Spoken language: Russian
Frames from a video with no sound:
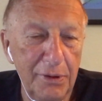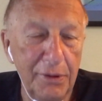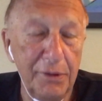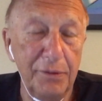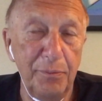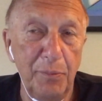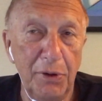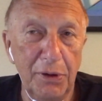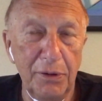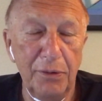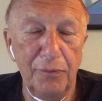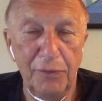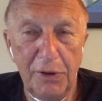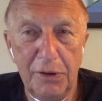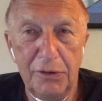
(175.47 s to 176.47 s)

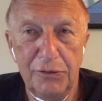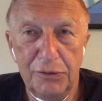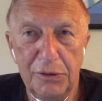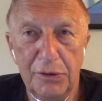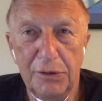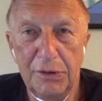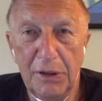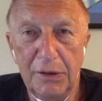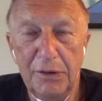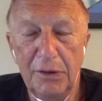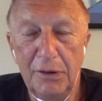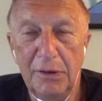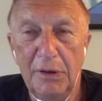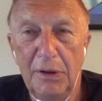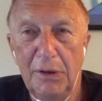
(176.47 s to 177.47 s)
экспертов, конечно,
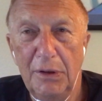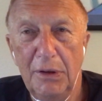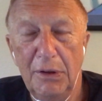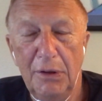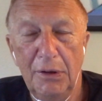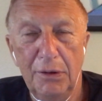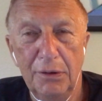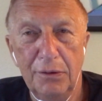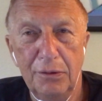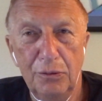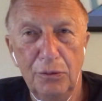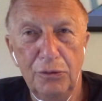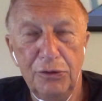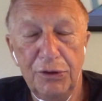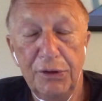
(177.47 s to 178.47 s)
надо
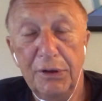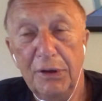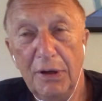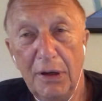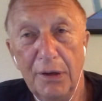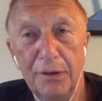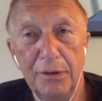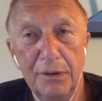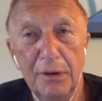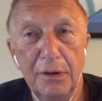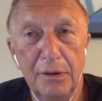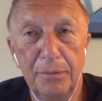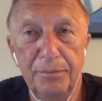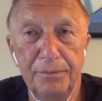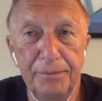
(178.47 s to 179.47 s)
слушать и разных.